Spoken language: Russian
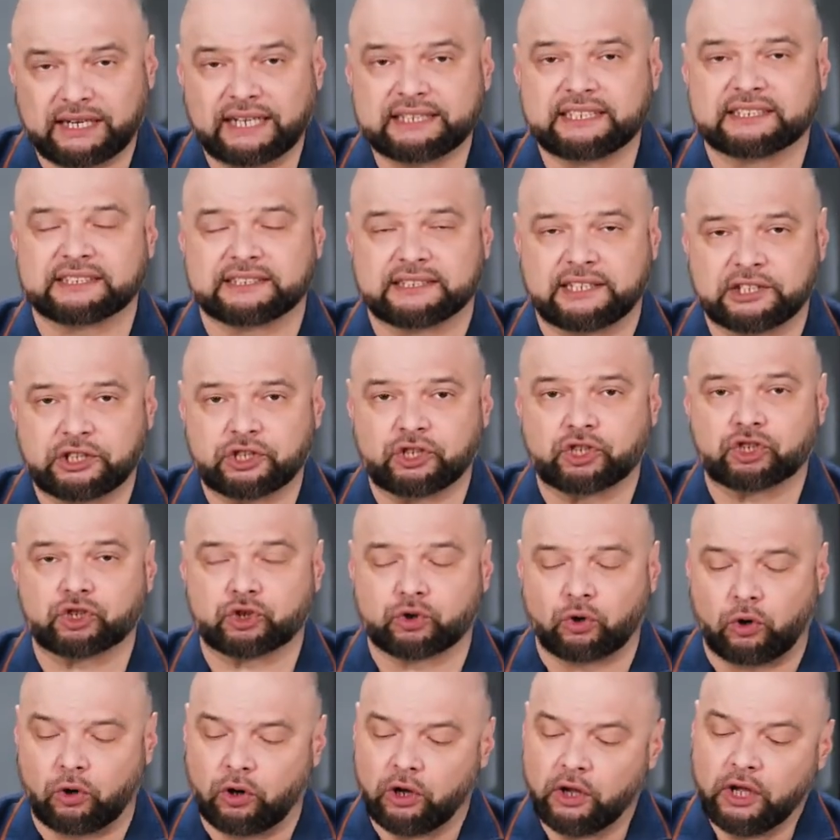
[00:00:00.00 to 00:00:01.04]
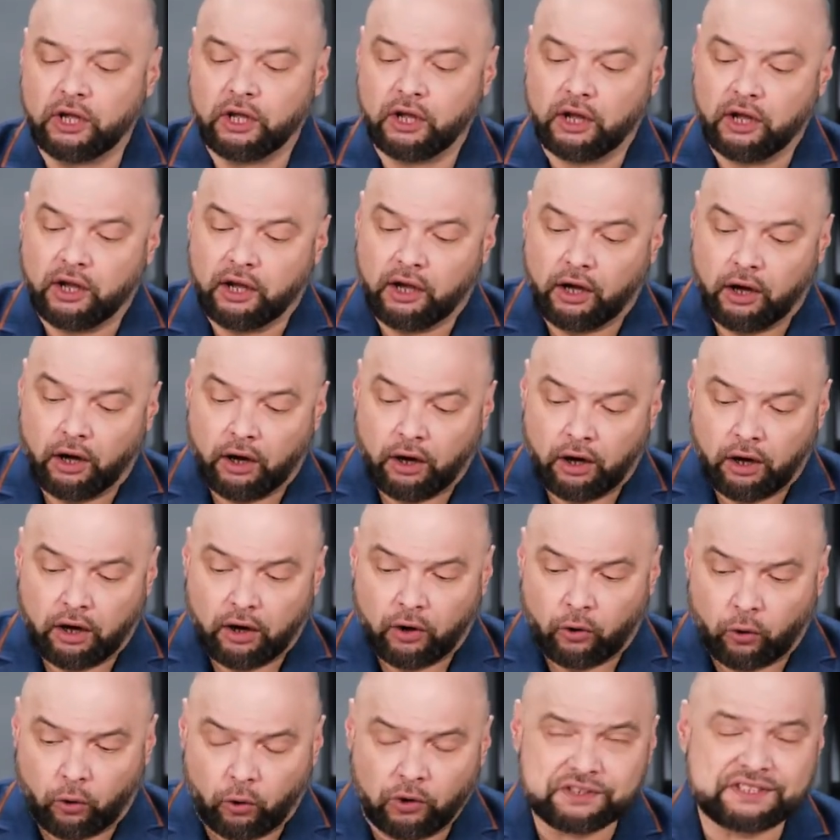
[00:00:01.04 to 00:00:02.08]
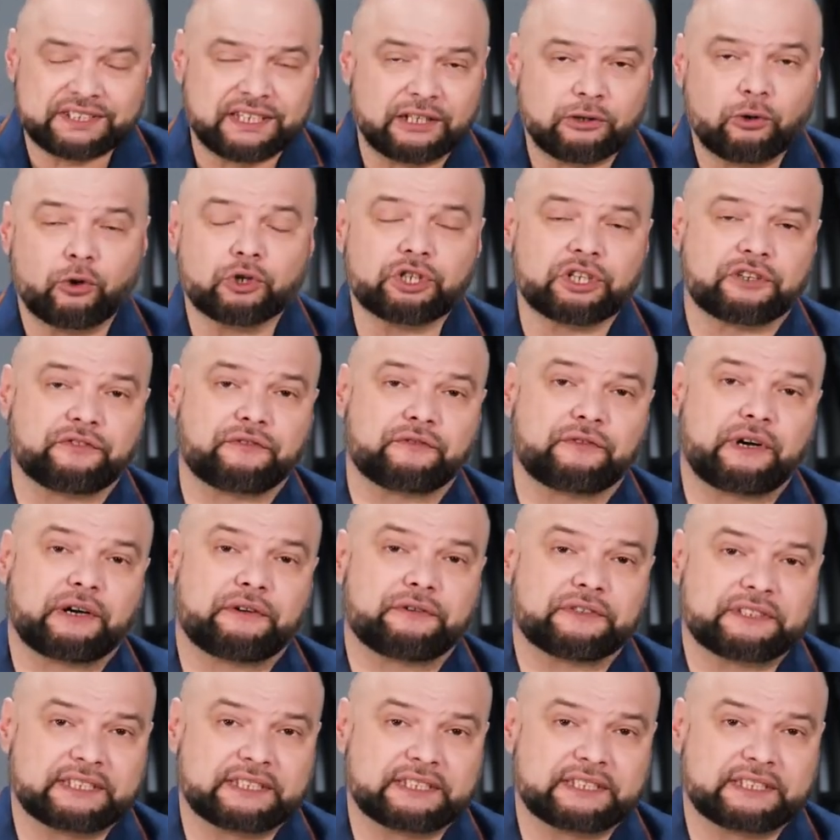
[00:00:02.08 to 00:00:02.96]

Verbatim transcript: Это значит, что он заложит в